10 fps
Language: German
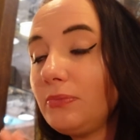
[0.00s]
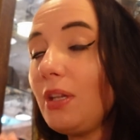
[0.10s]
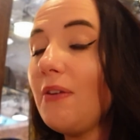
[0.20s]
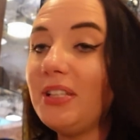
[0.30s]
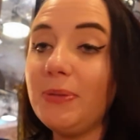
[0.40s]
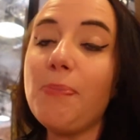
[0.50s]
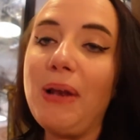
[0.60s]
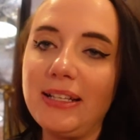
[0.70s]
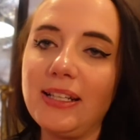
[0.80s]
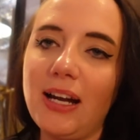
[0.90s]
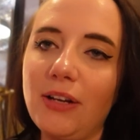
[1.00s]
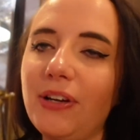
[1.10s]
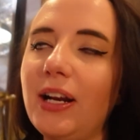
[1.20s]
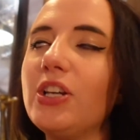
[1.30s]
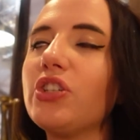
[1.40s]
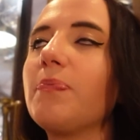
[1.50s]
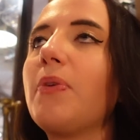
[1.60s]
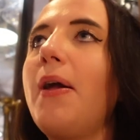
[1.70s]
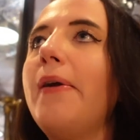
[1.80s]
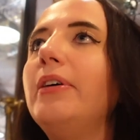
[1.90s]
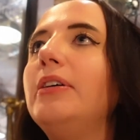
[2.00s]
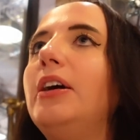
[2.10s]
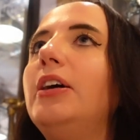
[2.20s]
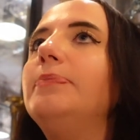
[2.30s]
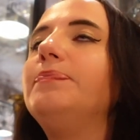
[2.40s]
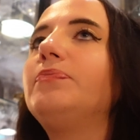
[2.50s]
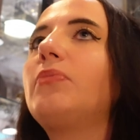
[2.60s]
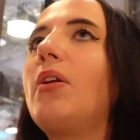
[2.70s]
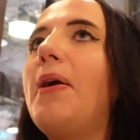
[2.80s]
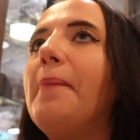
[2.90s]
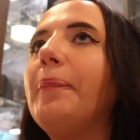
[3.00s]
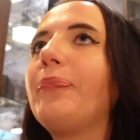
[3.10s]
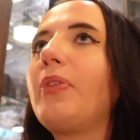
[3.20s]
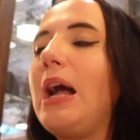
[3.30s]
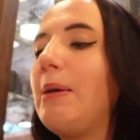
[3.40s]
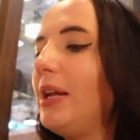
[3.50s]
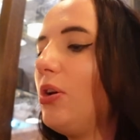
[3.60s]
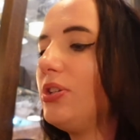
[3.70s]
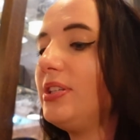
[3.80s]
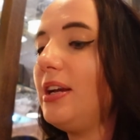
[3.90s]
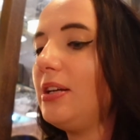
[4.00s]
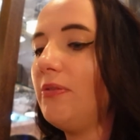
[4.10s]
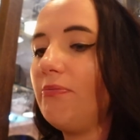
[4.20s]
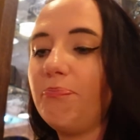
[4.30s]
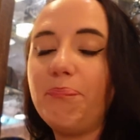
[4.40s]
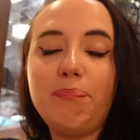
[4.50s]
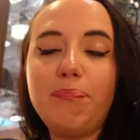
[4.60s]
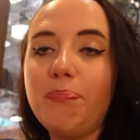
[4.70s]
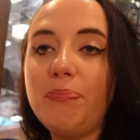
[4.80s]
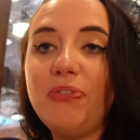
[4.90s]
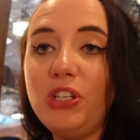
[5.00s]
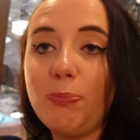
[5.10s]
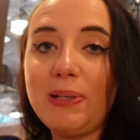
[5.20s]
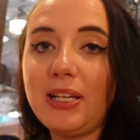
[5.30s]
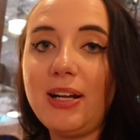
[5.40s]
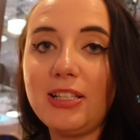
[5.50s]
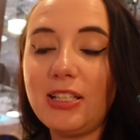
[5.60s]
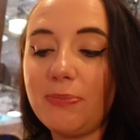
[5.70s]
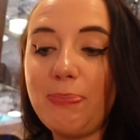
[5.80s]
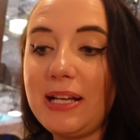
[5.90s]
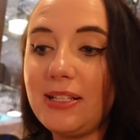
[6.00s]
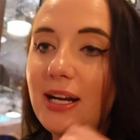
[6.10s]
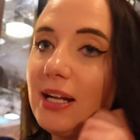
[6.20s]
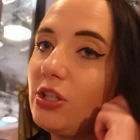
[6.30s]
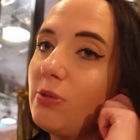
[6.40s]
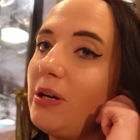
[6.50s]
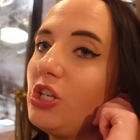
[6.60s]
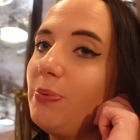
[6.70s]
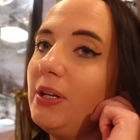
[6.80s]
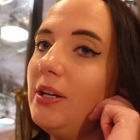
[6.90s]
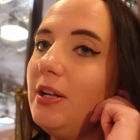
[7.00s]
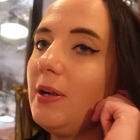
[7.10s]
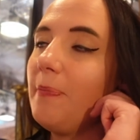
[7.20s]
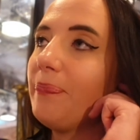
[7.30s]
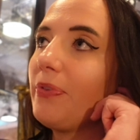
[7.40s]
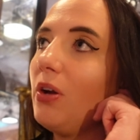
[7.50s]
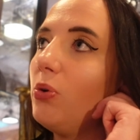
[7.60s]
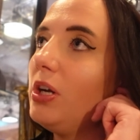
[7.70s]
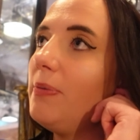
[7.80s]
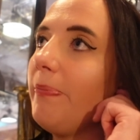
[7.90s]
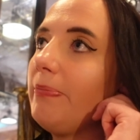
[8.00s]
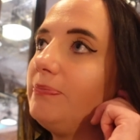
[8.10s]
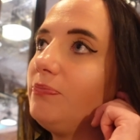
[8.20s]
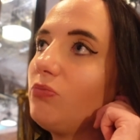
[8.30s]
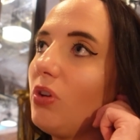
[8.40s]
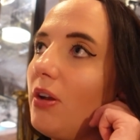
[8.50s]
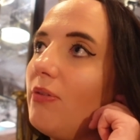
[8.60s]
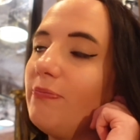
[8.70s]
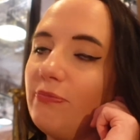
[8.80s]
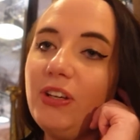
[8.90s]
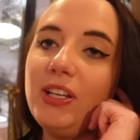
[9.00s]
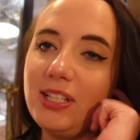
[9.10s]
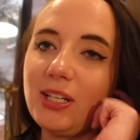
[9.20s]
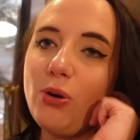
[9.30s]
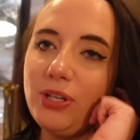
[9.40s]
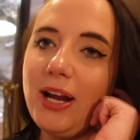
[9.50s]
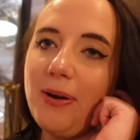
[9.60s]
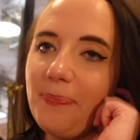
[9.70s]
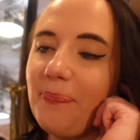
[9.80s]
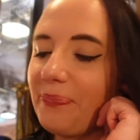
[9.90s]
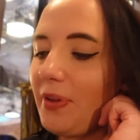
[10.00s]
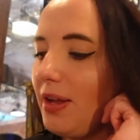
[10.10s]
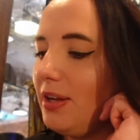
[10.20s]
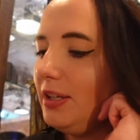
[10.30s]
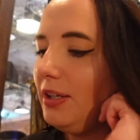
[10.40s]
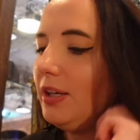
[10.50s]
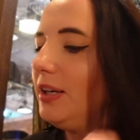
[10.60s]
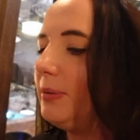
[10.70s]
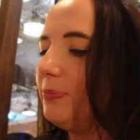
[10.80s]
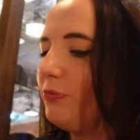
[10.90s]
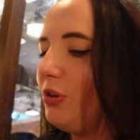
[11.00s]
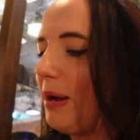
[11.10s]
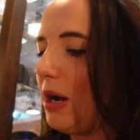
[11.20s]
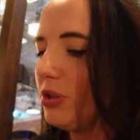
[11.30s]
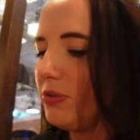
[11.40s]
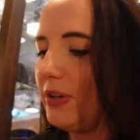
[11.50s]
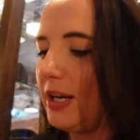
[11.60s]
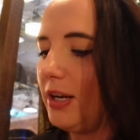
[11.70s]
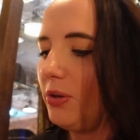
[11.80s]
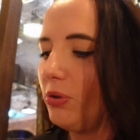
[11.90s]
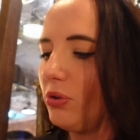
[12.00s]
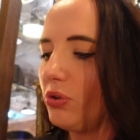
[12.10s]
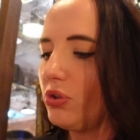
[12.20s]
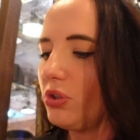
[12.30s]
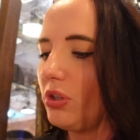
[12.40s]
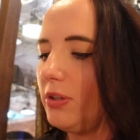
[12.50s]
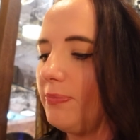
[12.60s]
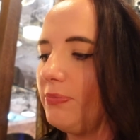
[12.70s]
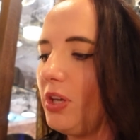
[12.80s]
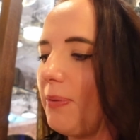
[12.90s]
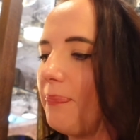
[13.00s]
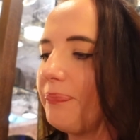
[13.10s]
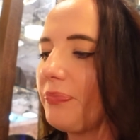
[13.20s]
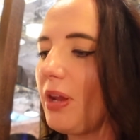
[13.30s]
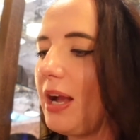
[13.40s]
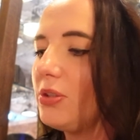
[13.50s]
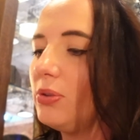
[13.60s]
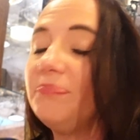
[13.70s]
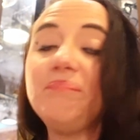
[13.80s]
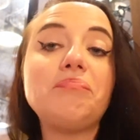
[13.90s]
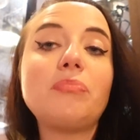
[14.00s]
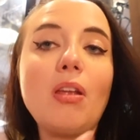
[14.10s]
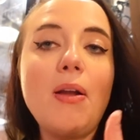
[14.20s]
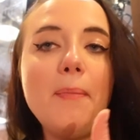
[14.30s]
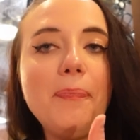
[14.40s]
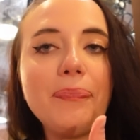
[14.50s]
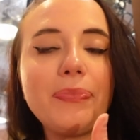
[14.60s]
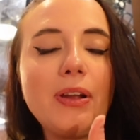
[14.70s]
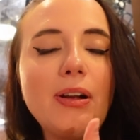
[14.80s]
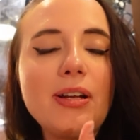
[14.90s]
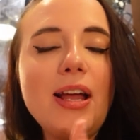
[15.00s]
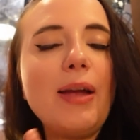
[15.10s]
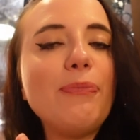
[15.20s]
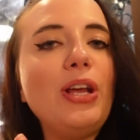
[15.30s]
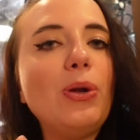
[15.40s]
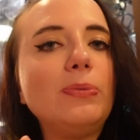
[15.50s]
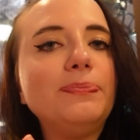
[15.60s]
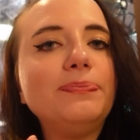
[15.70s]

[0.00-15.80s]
Wenn wir jetzt mit dem Plaza Garden vergleichen. Ähm, aber dennoch Finde ich besser als das Plaza Garden zum Beispiel. Oder? Vicky ja. sagt auch ja. ja. Ähm, viel mehr Auswahl und ähm, ja. Also, keine Empfehlung.